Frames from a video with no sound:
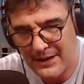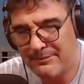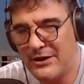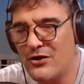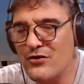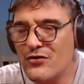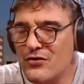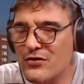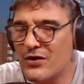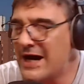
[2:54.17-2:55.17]
Pero
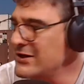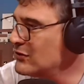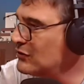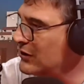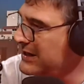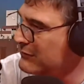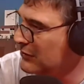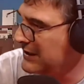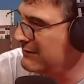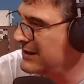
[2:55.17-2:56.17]
no hay otro libro
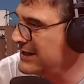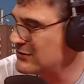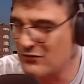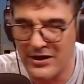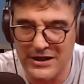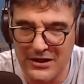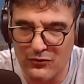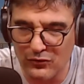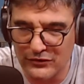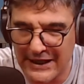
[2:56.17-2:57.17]
que hable de eso, no hay
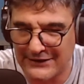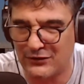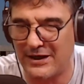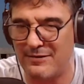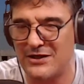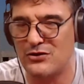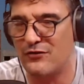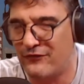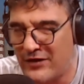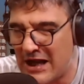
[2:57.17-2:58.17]
ningún texto que hable de eso. Yo
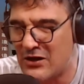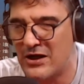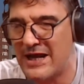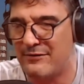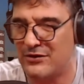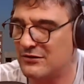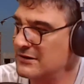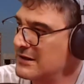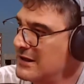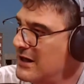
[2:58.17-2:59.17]
fui a los libros,
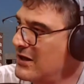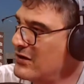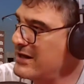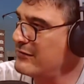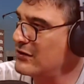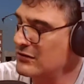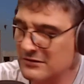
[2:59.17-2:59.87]
a los libros.